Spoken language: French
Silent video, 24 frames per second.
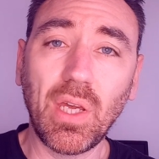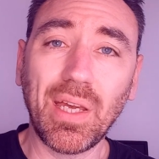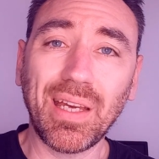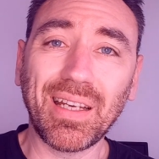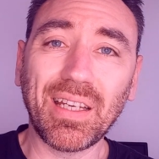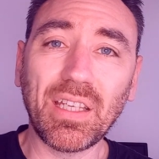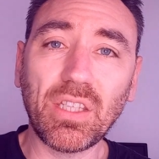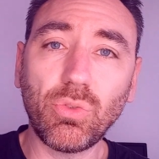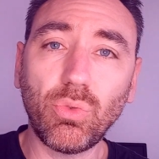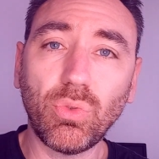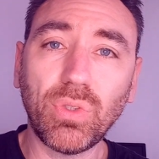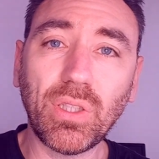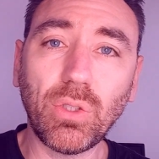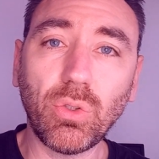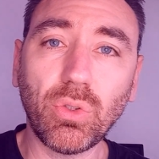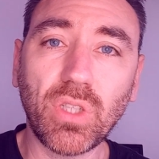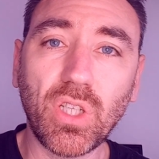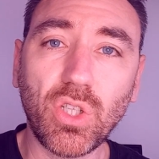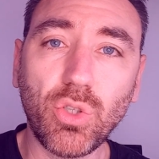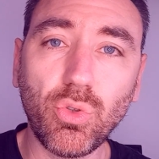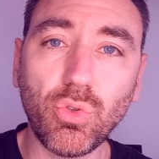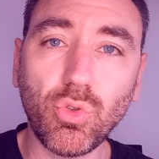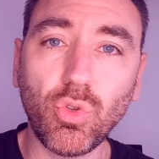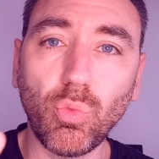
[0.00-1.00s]
résultait de
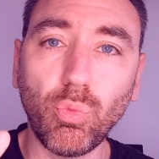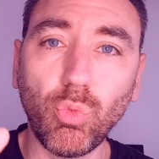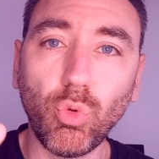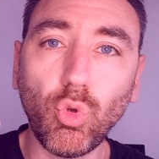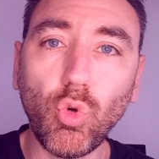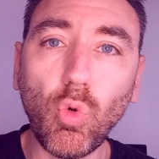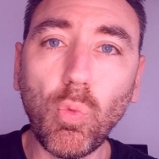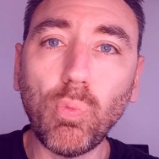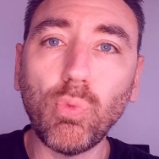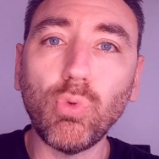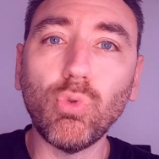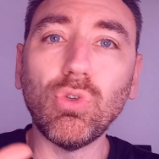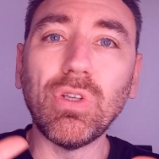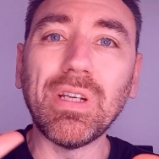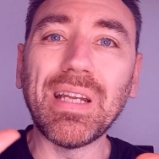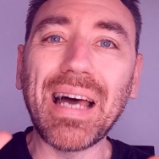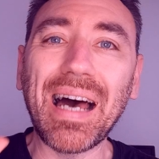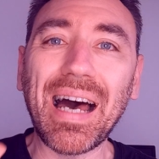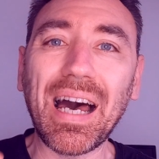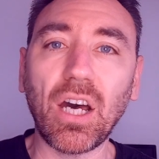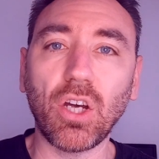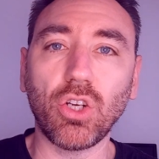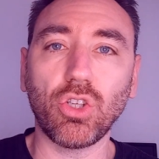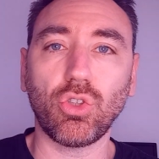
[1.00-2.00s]
quelque chose de beaucoup plus
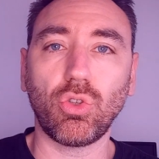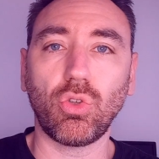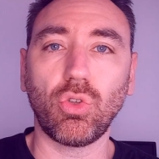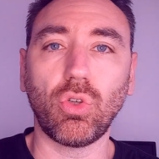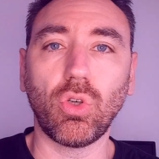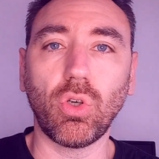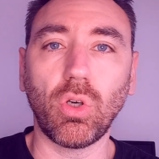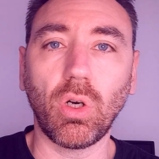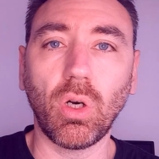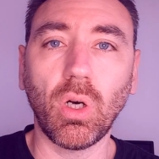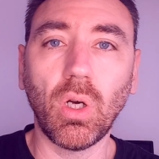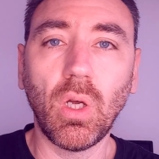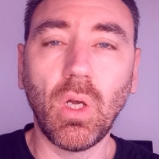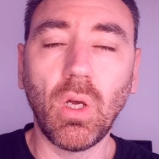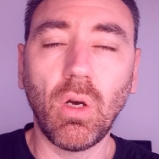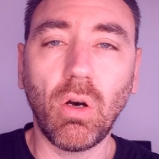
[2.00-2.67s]
large encore.